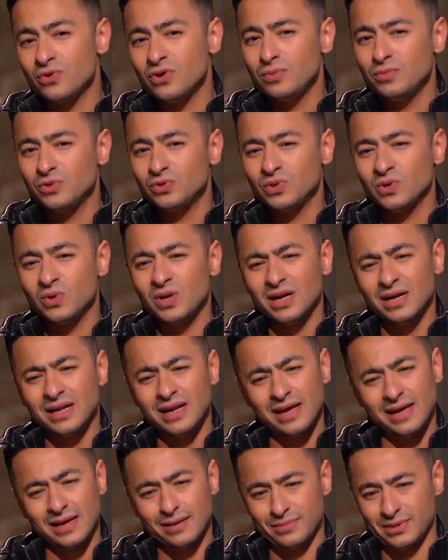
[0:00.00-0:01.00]
كل ما يقول لك
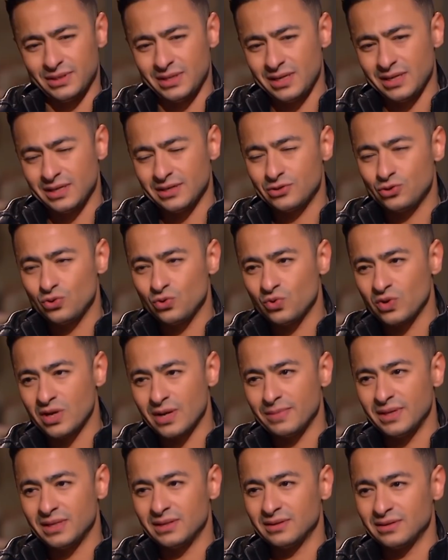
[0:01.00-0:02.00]
لا يا عم ده صوته
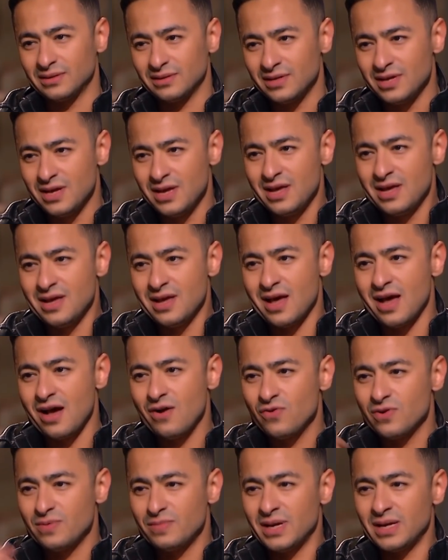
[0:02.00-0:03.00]
كمان اول